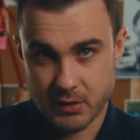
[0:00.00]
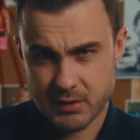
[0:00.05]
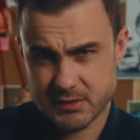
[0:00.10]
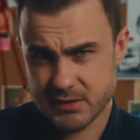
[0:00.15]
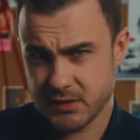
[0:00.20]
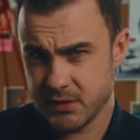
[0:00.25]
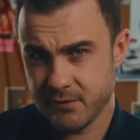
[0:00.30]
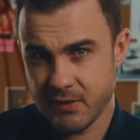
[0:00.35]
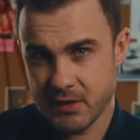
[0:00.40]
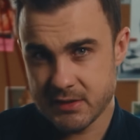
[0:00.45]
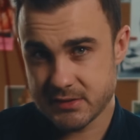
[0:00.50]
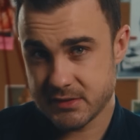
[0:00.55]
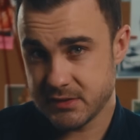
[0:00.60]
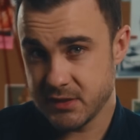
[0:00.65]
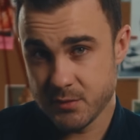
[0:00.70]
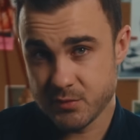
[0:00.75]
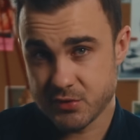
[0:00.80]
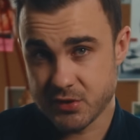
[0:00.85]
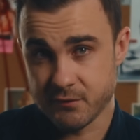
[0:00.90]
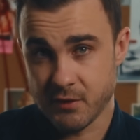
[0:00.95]
задаваясь
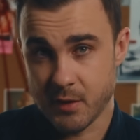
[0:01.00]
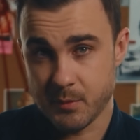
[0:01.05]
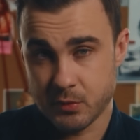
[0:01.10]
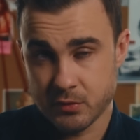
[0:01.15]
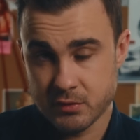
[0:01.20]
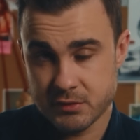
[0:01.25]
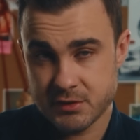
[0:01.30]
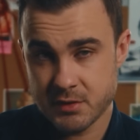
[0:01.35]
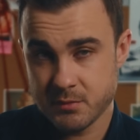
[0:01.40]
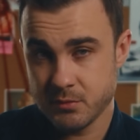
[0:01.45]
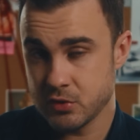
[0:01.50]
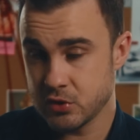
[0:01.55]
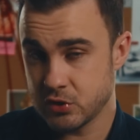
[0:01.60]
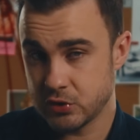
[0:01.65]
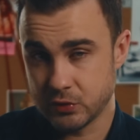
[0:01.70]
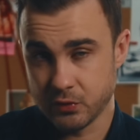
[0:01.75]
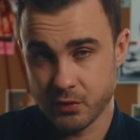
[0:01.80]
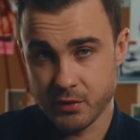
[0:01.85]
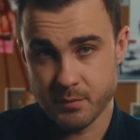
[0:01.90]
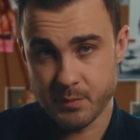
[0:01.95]
тем же вопросом,
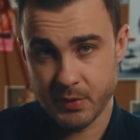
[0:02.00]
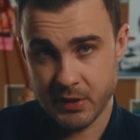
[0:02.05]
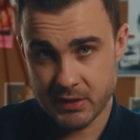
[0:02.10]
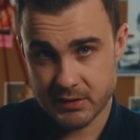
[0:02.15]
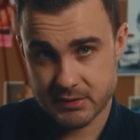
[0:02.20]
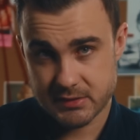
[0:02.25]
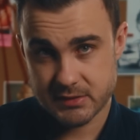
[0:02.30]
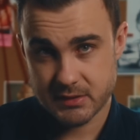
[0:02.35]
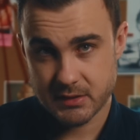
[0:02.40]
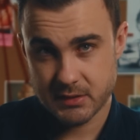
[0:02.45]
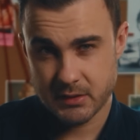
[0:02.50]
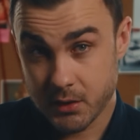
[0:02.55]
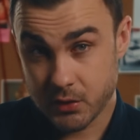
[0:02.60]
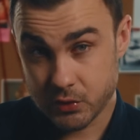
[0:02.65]
что и пресса.